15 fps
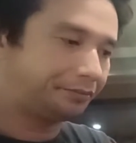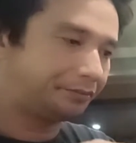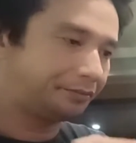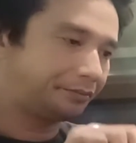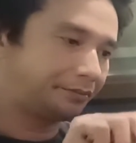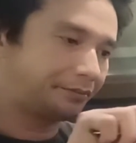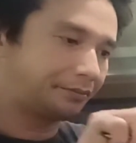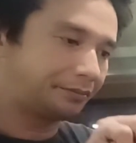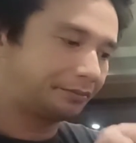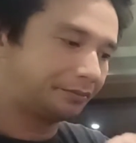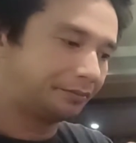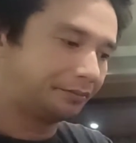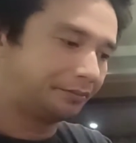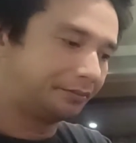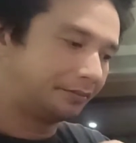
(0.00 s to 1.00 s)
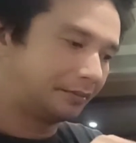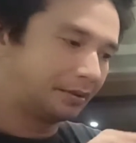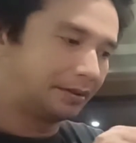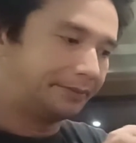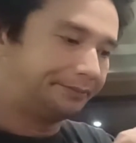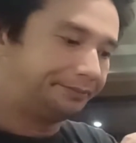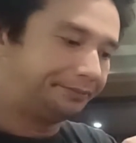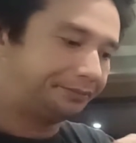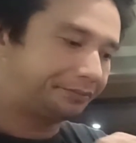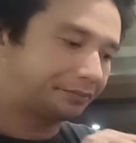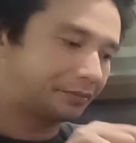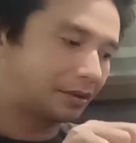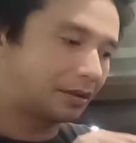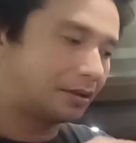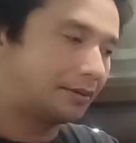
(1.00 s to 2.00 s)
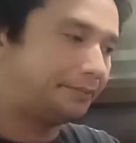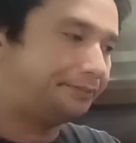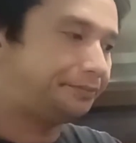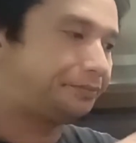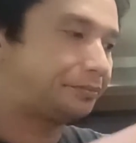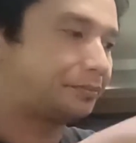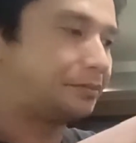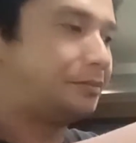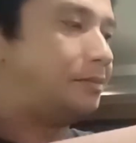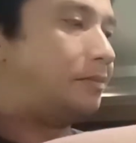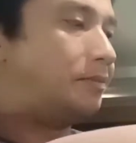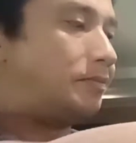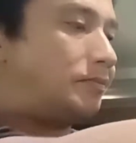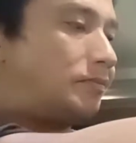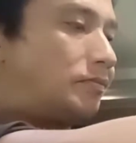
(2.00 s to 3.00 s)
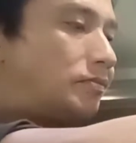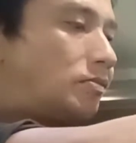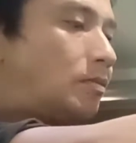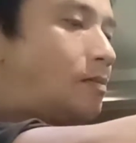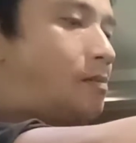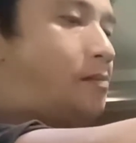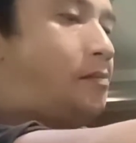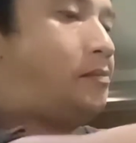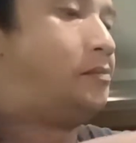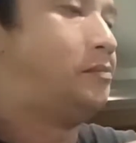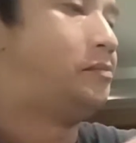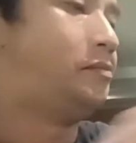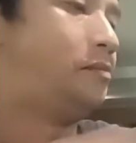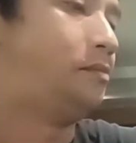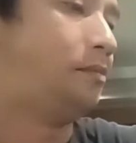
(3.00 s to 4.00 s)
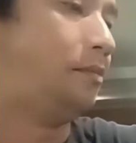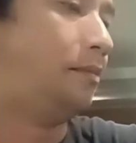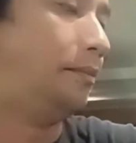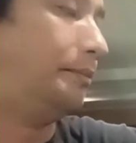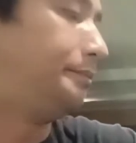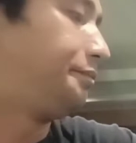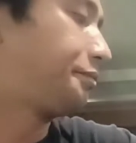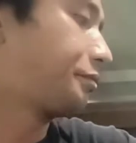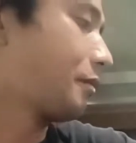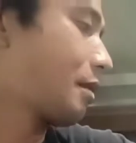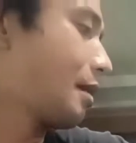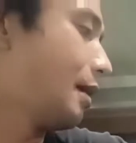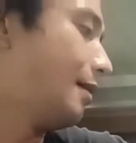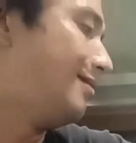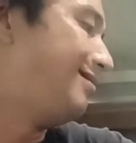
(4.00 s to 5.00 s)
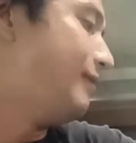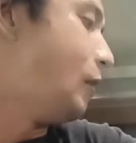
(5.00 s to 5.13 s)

Hmm, yan, ayan paubos na yung kanin. Ubusin ko na kasi